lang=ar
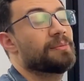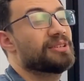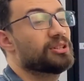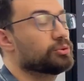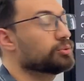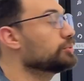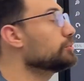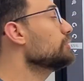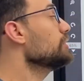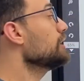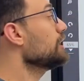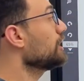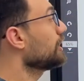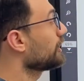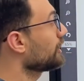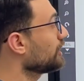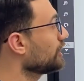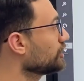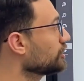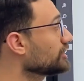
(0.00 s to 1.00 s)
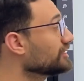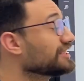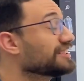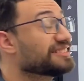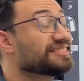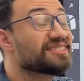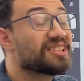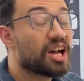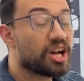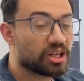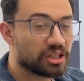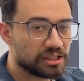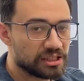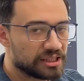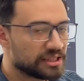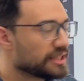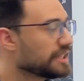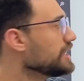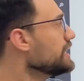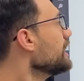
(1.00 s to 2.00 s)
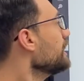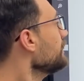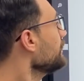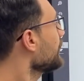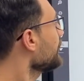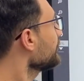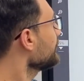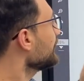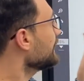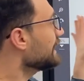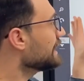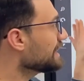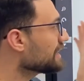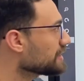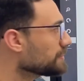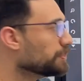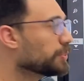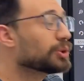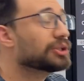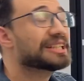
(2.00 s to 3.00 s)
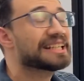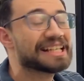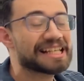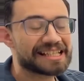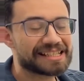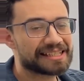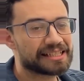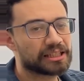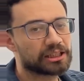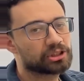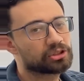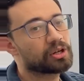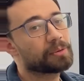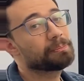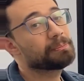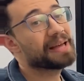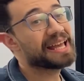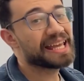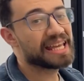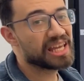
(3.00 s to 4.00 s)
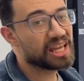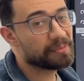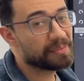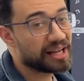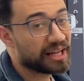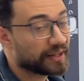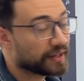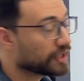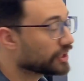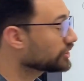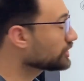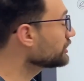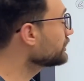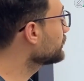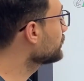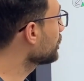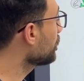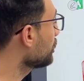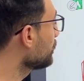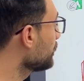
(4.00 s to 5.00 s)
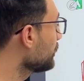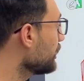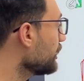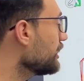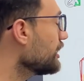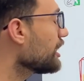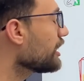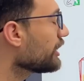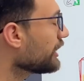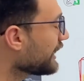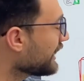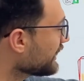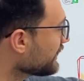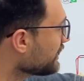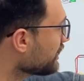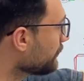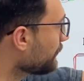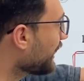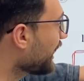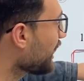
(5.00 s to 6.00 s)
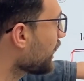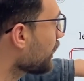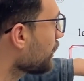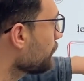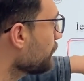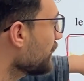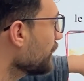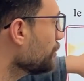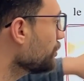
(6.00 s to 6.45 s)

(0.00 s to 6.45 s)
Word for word: بنقول الرياضات التقليدية يعني السبور كلاسيك طب ما هي بقى الرياضات التقليدية عد معايا بيه